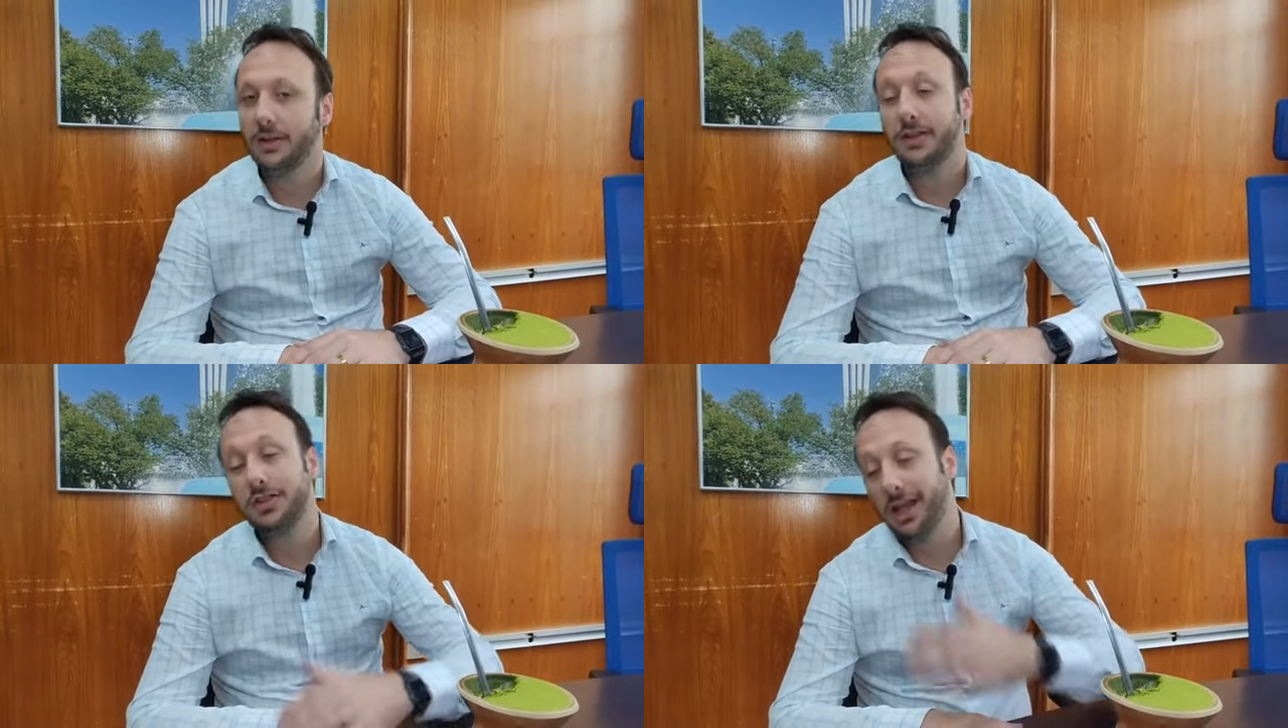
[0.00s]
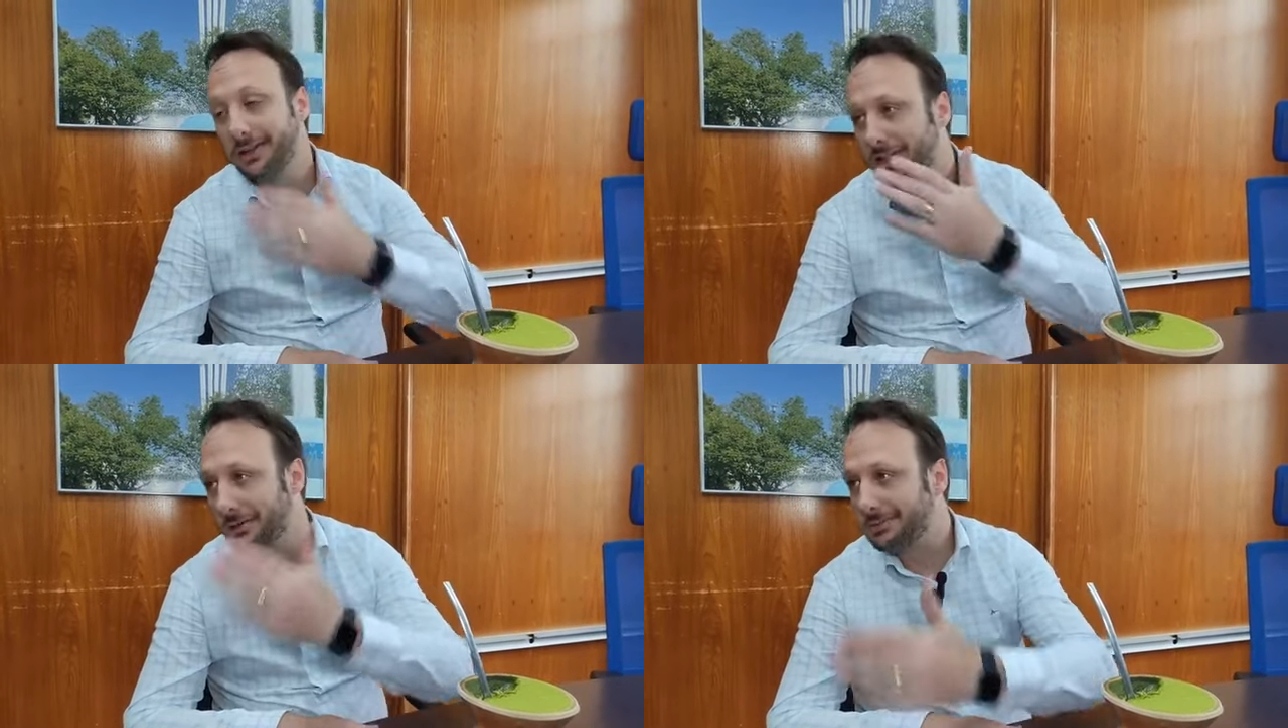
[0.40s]
Já
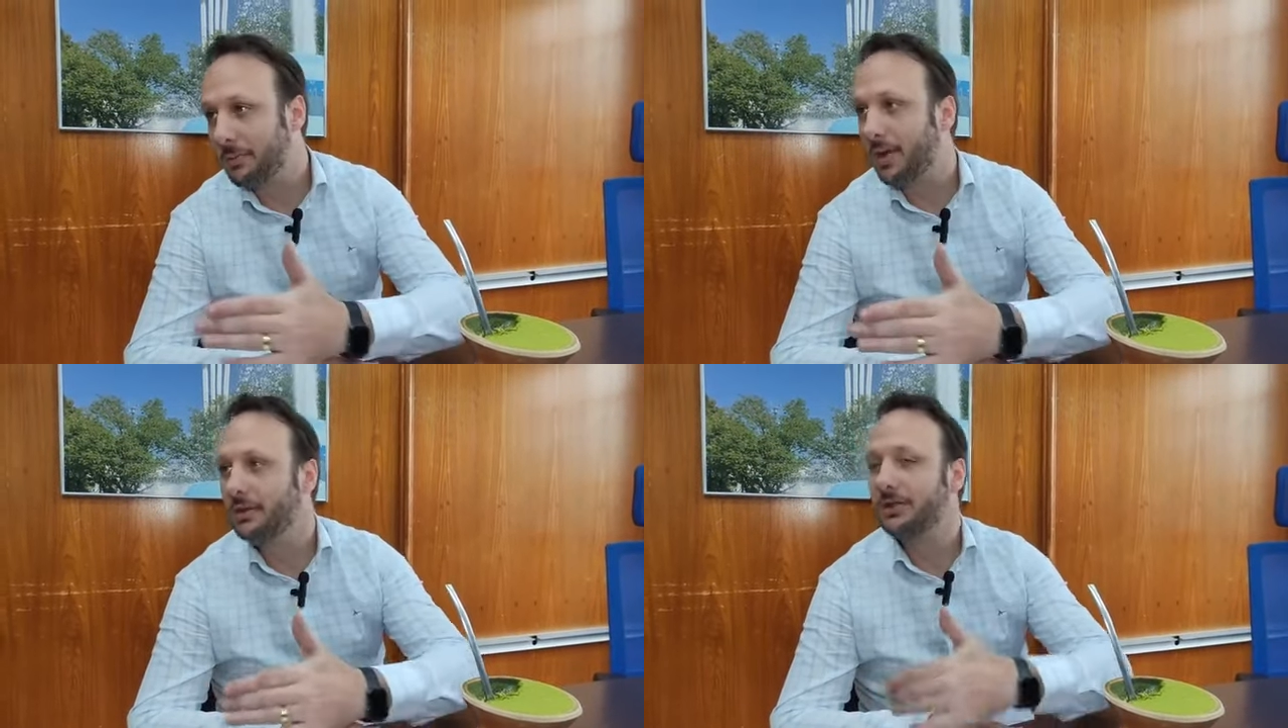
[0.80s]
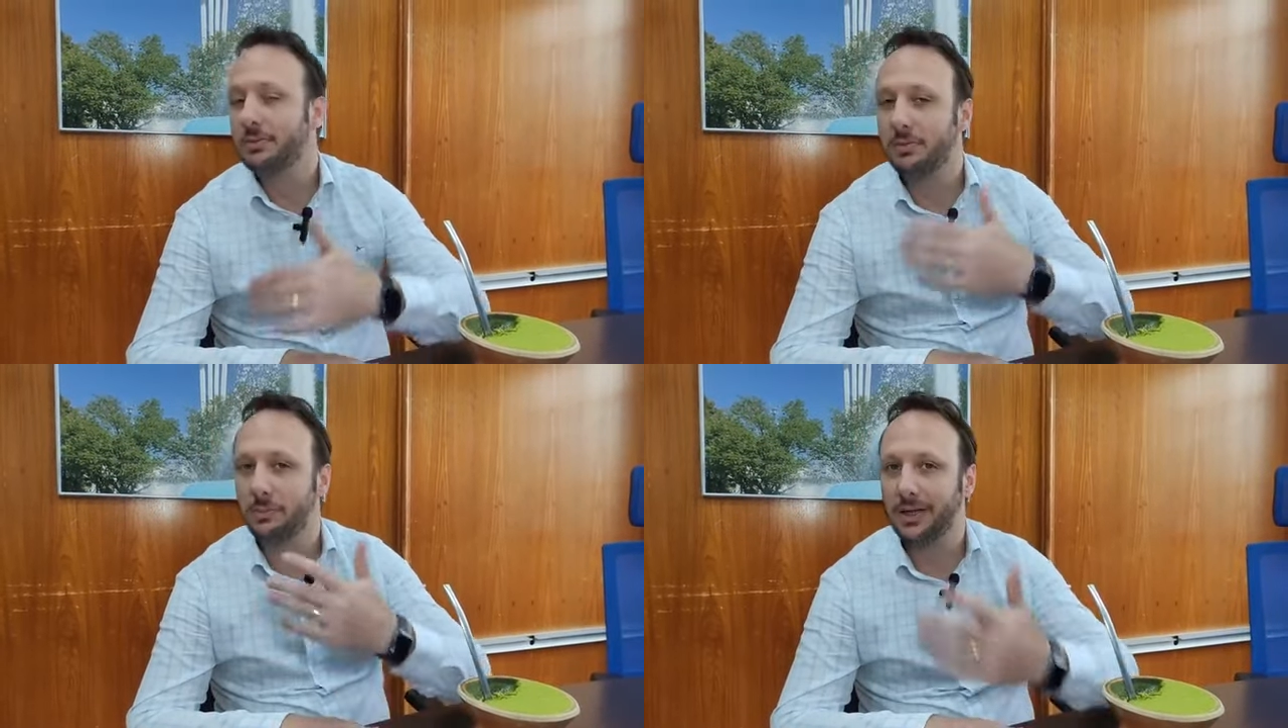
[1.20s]
estamos preparando
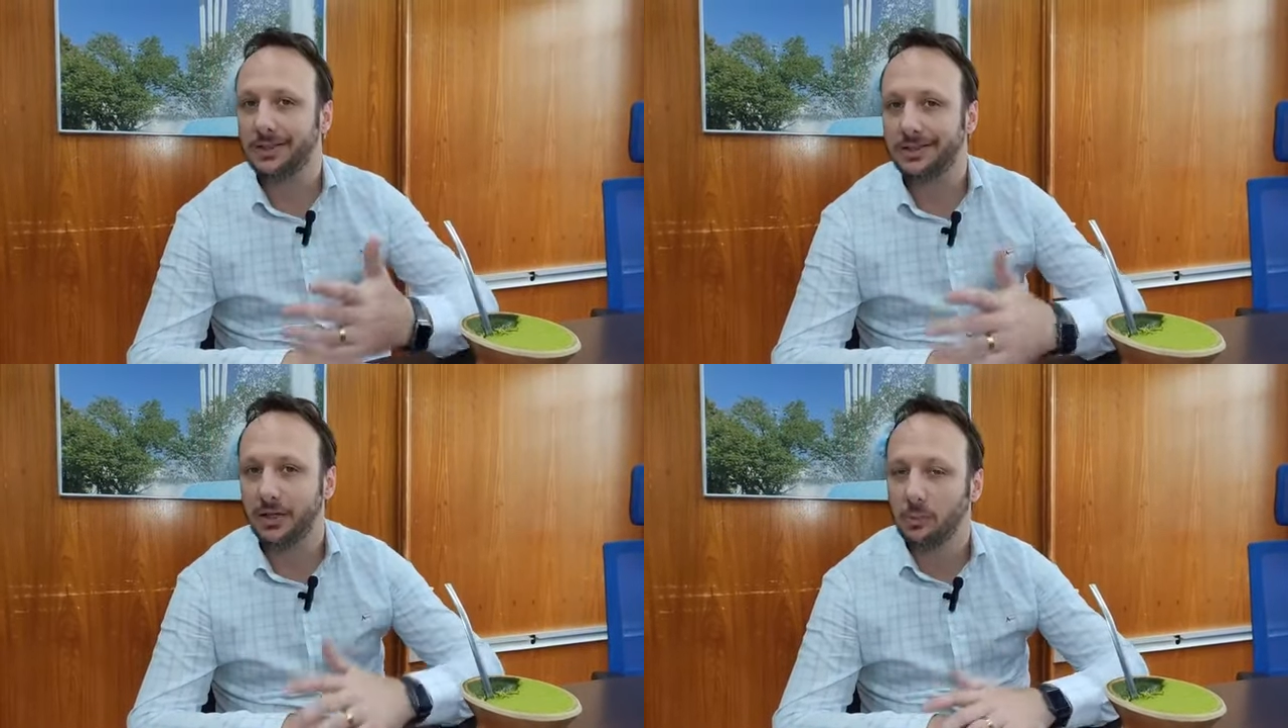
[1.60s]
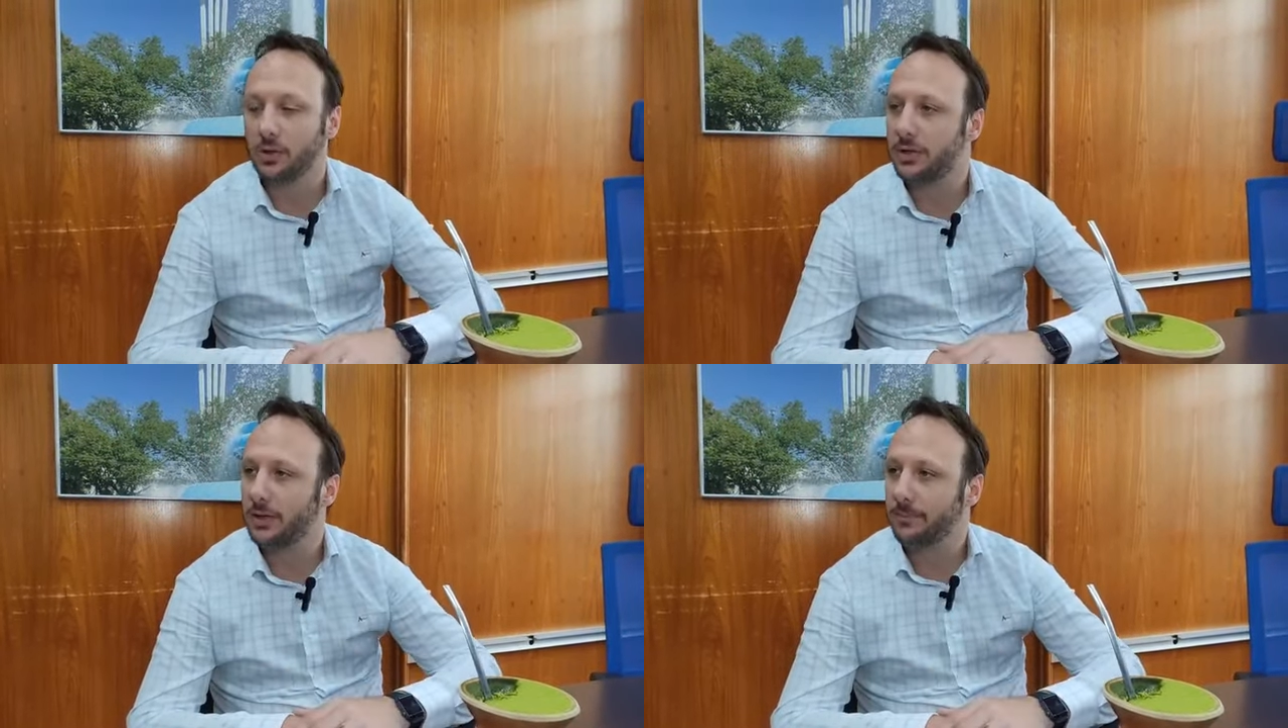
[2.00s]
também uma ampliação,
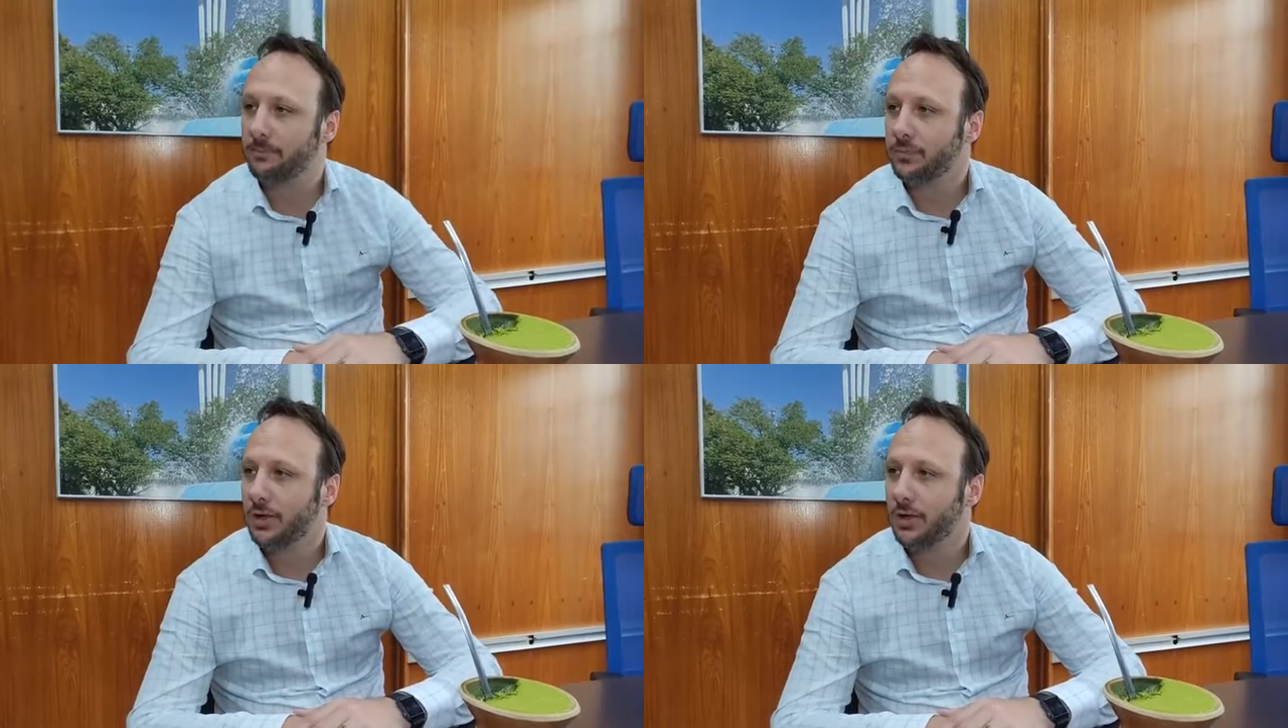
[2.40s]
porque